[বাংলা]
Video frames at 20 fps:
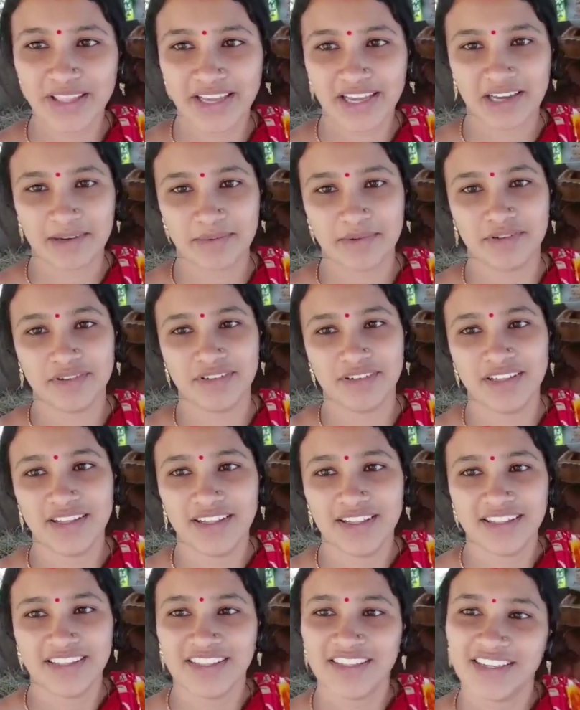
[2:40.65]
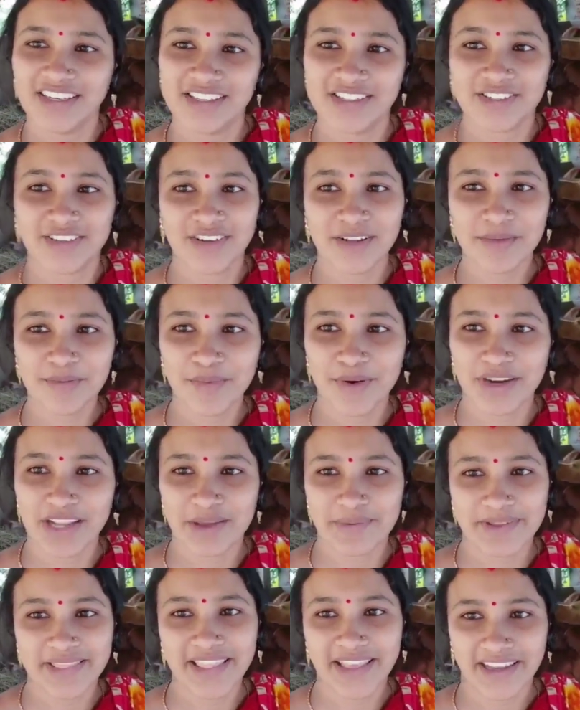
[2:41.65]
দেখাবো তাহলে চলো পরে
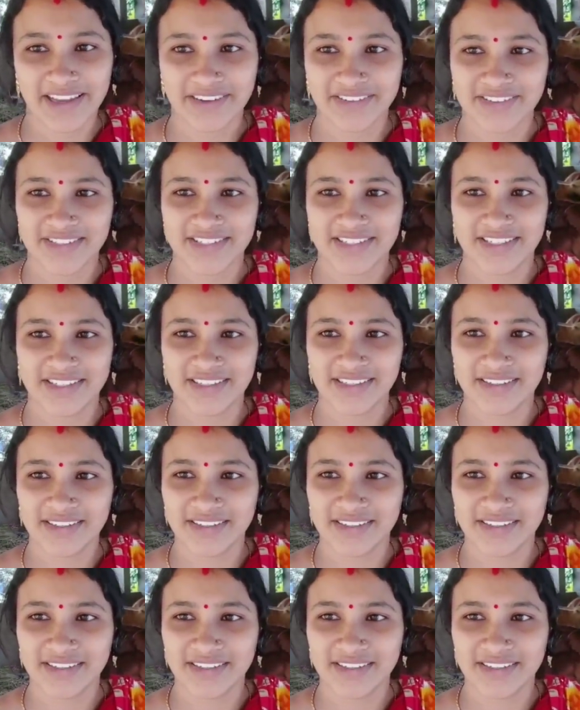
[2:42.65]
আবার দেখা হচ্ছে